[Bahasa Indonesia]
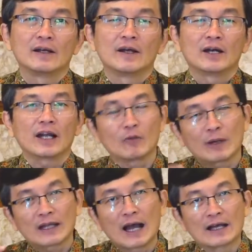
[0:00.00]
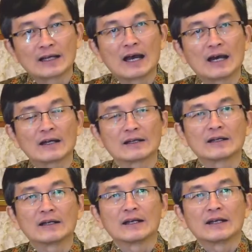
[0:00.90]
lewat Hagar
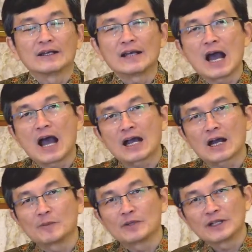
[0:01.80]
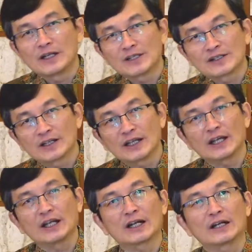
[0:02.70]
yang akan menjadi
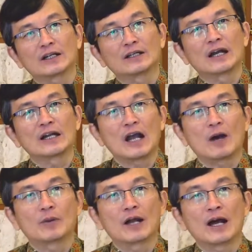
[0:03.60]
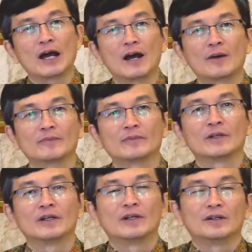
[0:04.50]
selir dari Abraham
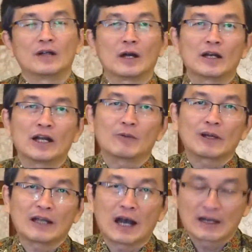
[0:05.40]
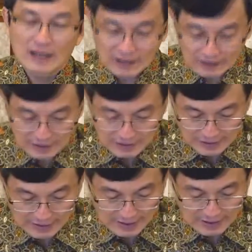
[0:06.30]
dan lewat Hagar
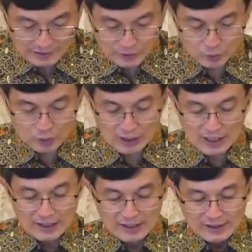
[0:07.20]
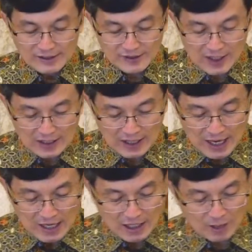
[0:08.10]
inilah sudah
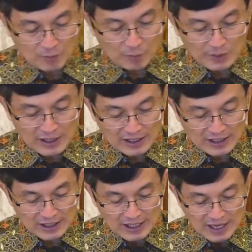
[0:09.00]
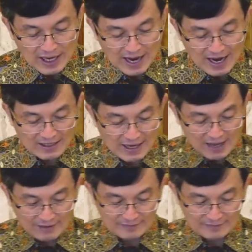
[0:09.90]
Sarah akan memiliki anak.